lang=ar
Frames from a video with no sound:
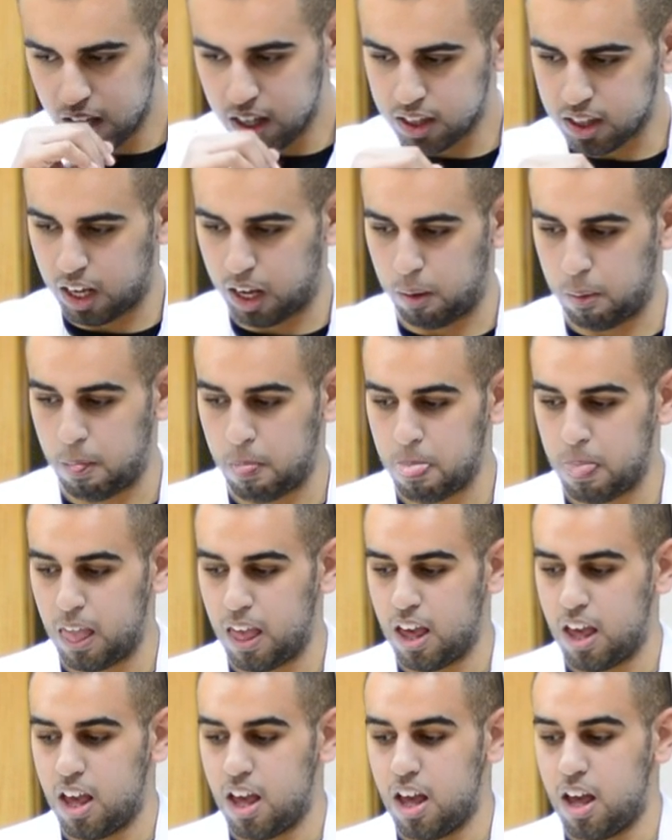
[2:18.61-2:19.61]
طيب
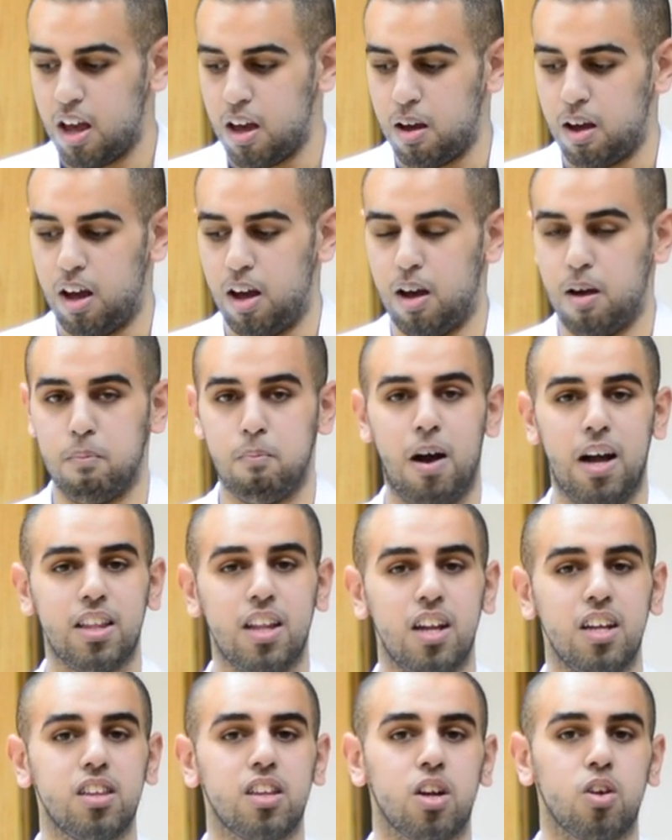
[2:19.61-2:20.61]
آه، بعد
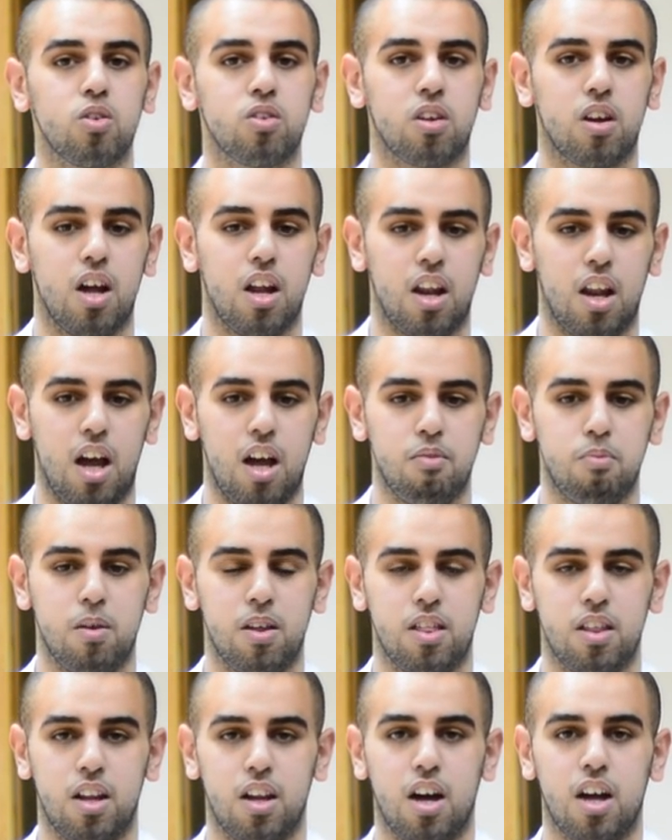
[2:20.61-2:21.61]
الانترو يوتران لايف
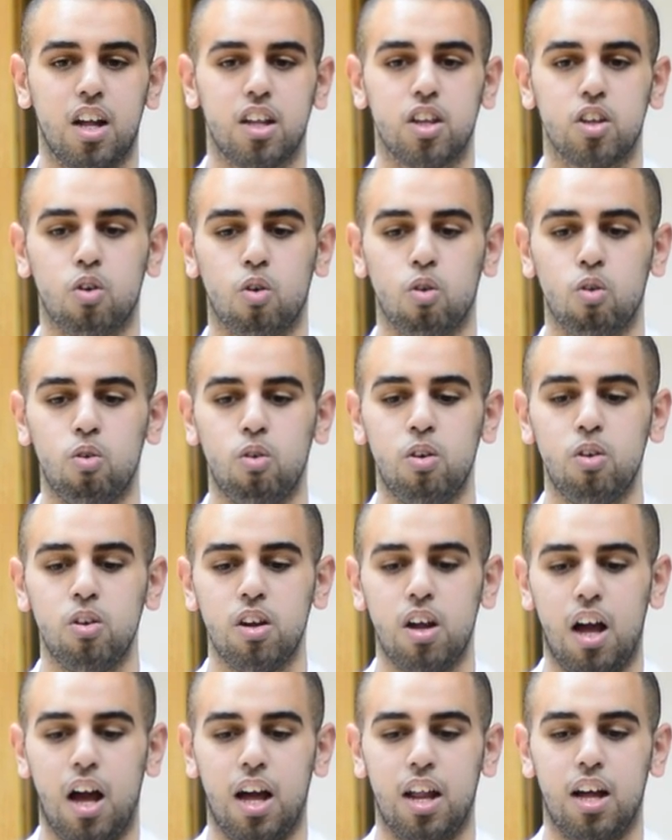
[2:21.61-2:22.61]
باذن الله راح تدخلون
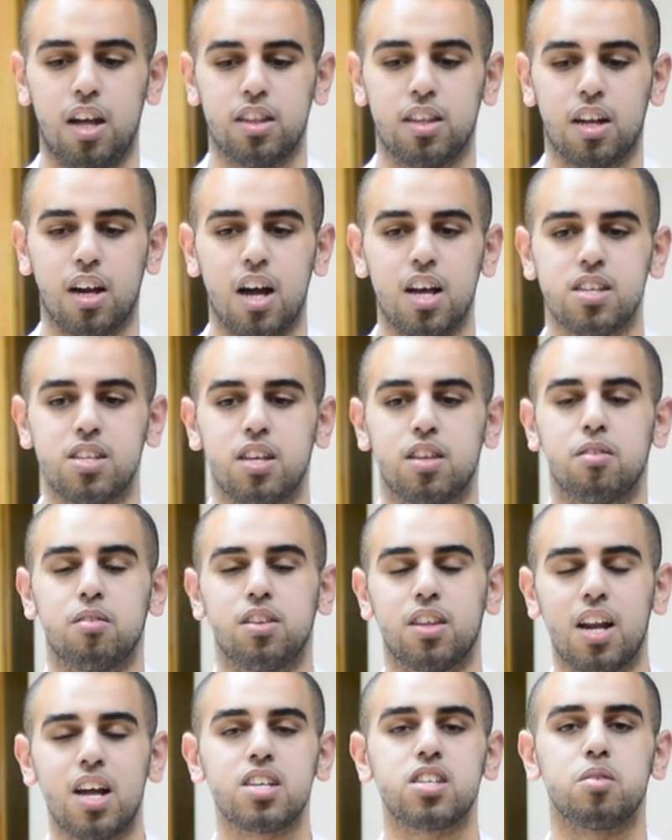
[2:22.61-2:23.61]
على دراسه
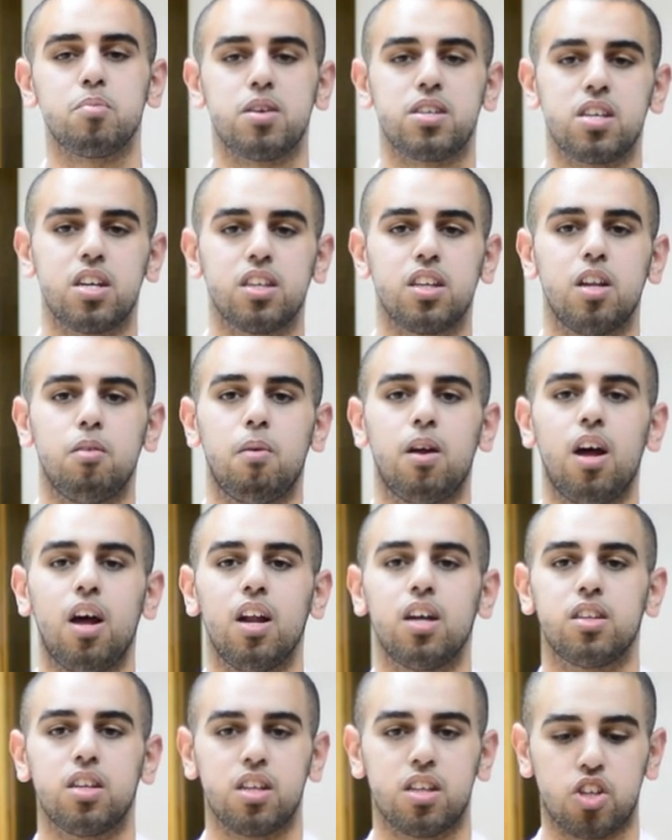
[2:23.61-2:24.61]
دراسه بسيطه لمرحله
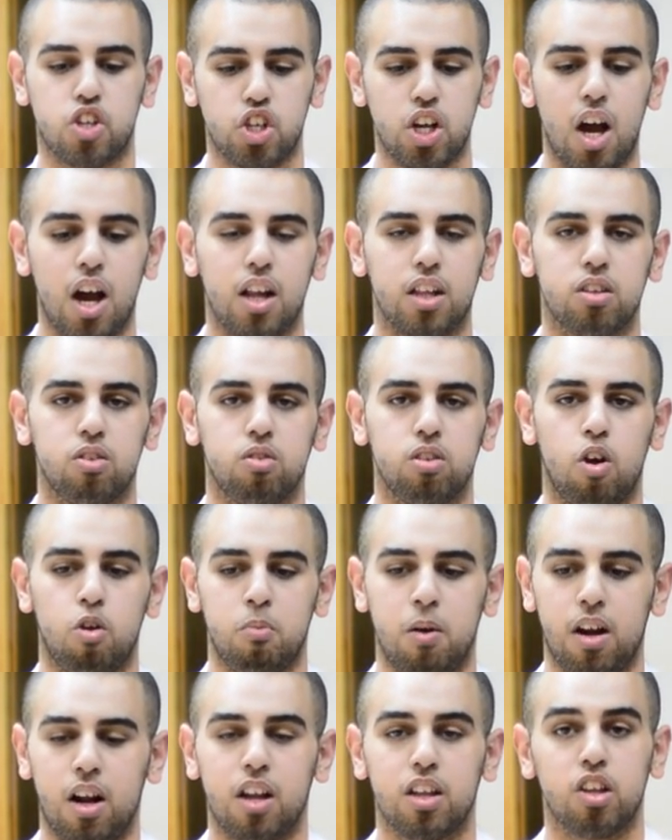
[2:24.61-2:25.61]
تشايلد هود او
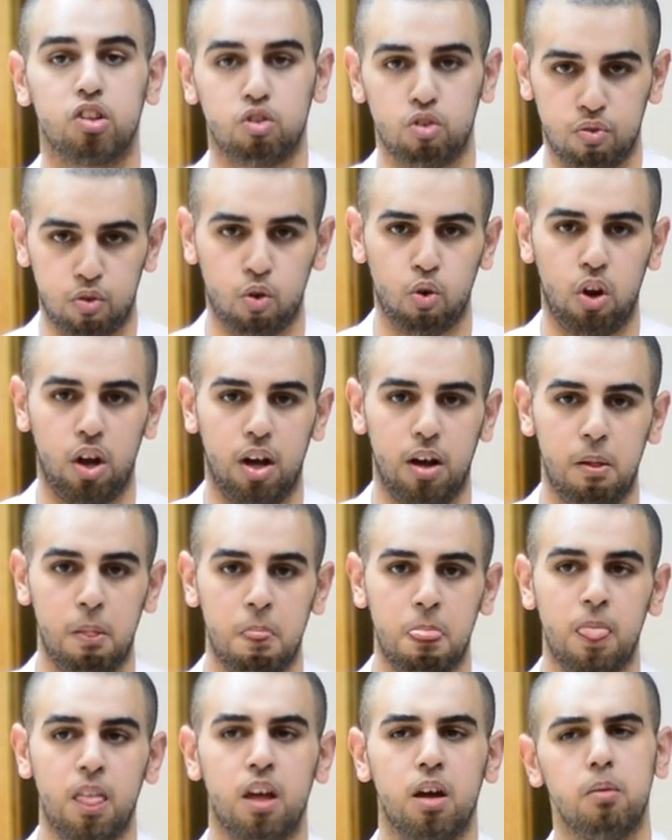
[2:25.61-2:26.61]
مرحله الطفوله
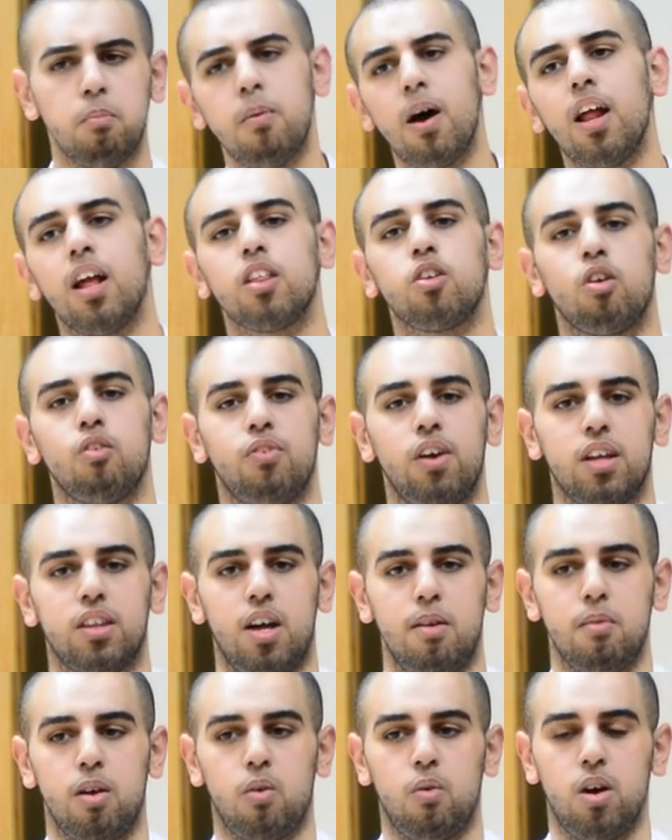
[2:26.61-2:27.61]
ما راح يدخل فيها
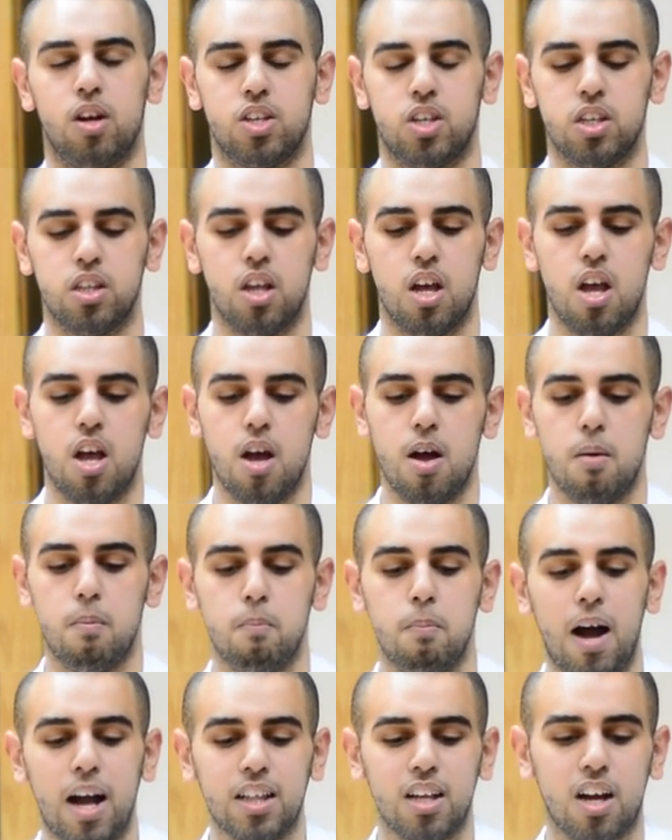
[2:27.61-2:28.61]
تعميق واجد
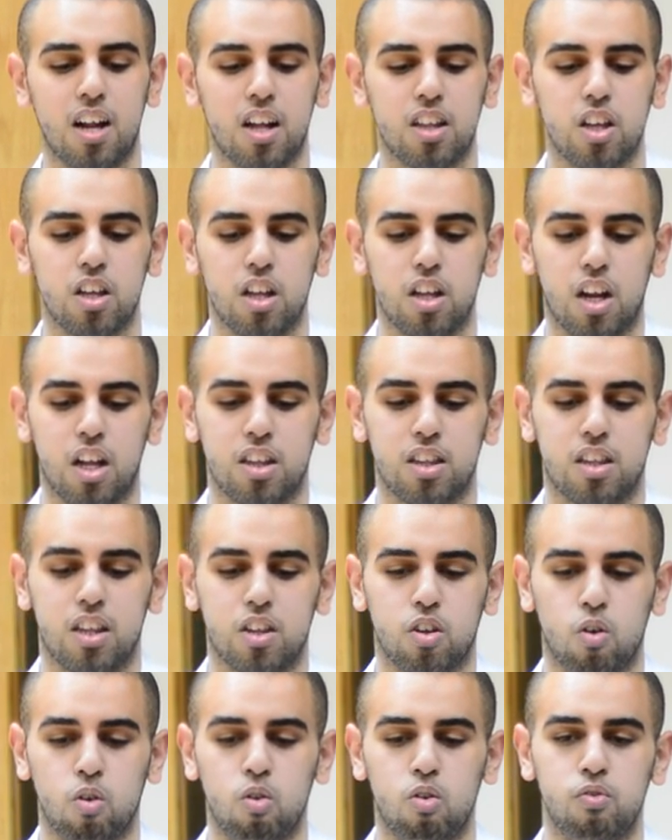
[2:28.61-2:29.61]
بعدها راح راح
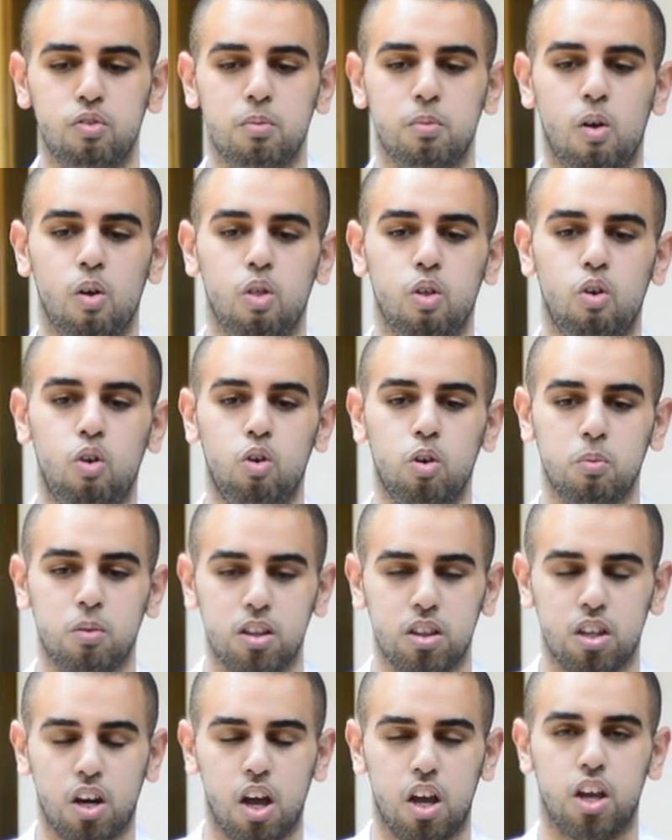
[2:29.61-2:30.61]
تدخلون في موضوع يمكن
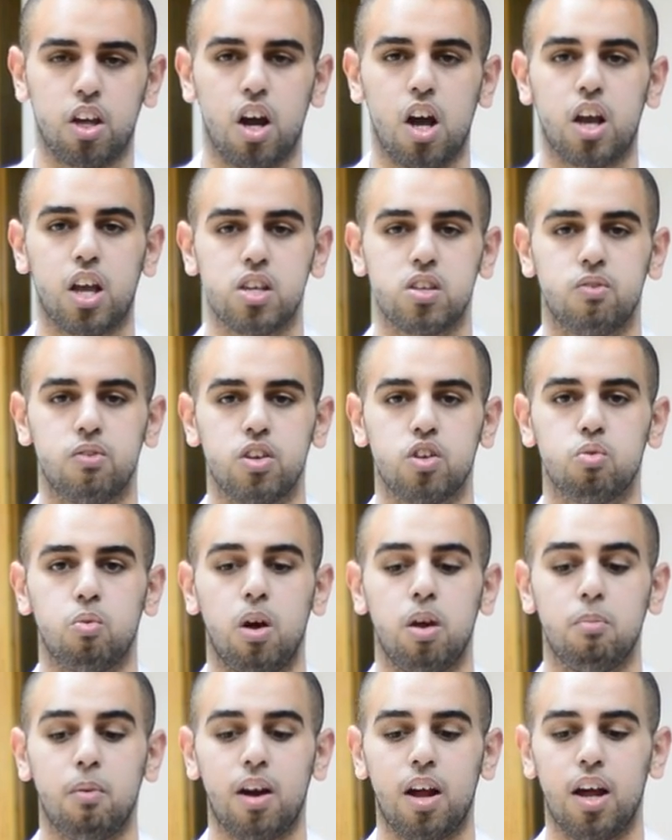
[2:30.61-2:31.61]
يركز فيه شوي
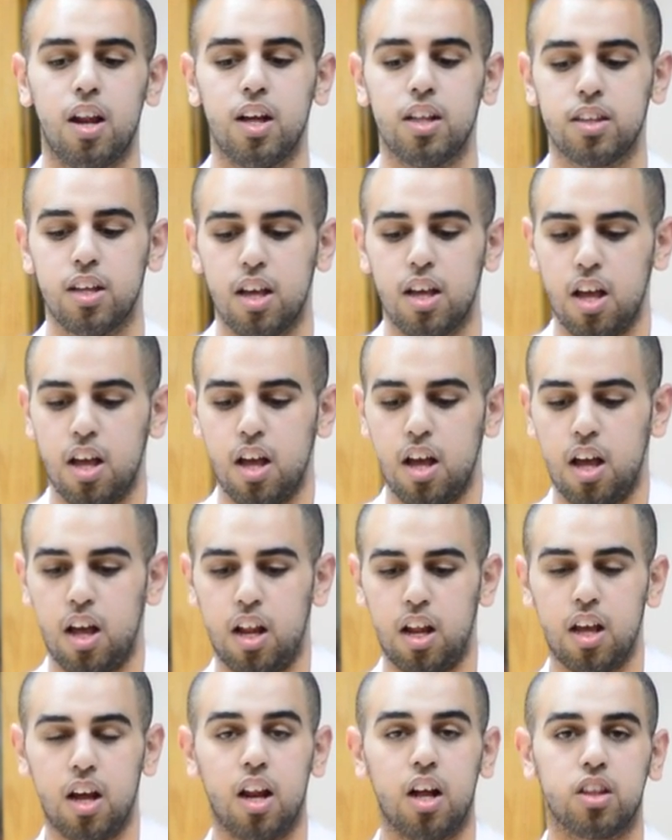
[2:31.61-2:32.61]
مرحله اللي
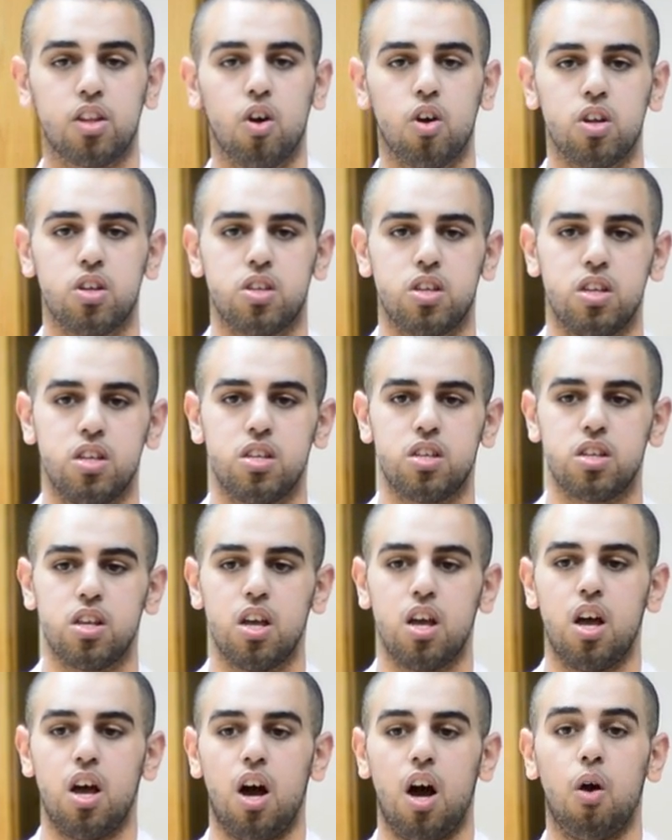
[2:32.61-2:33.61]
هي الادولسنس
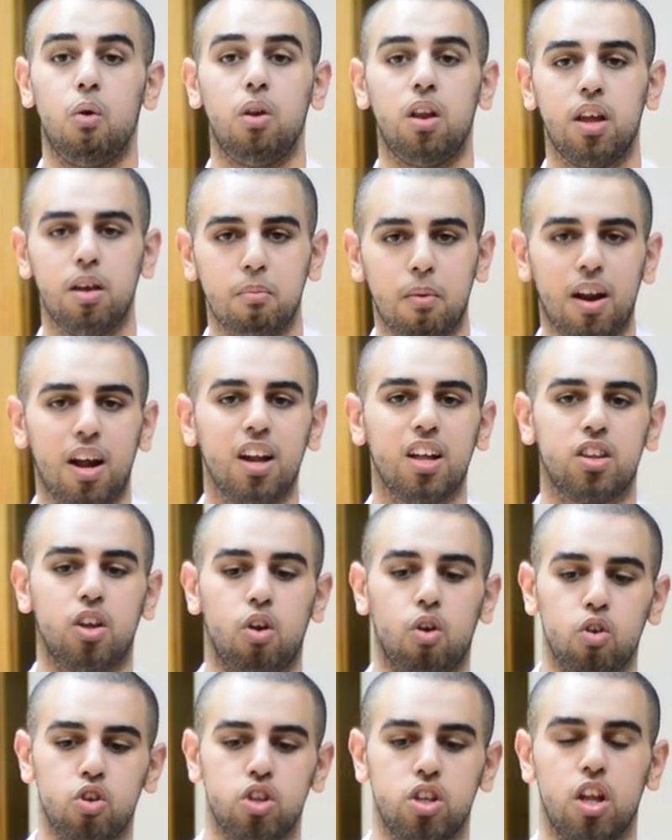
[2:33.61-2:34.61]
او اللي هي مرحله
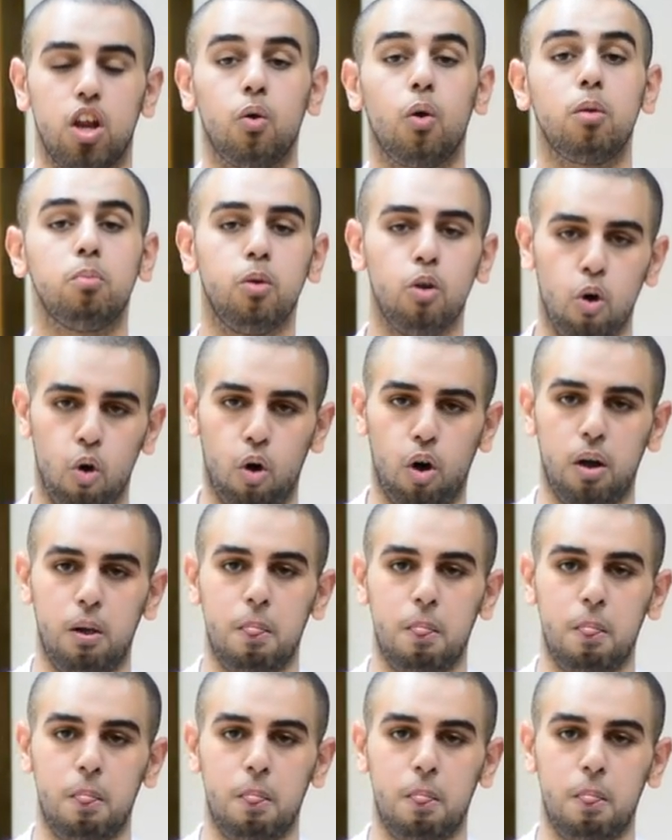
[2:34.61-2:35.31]
الرشد اللي هو البلوغ